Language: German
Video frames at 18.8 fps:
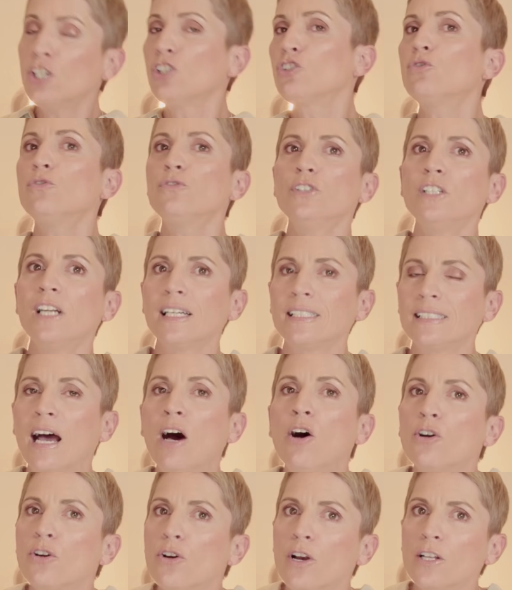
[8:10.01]
du vielleicht
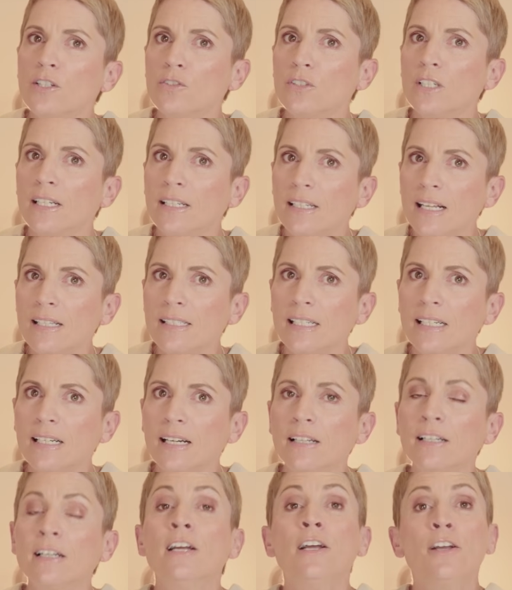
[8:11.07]
auch, gehört zu den
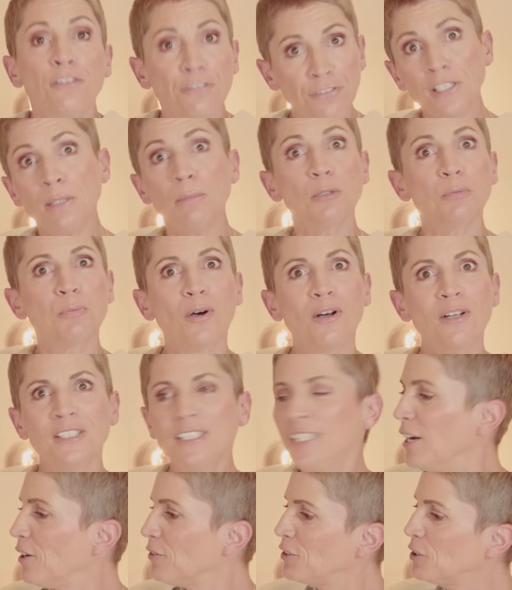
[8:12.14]
Klassikern, viel besprochen
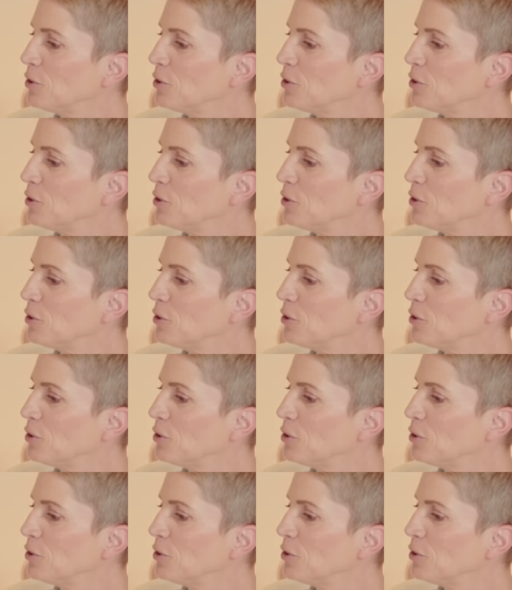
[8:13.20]
hier auf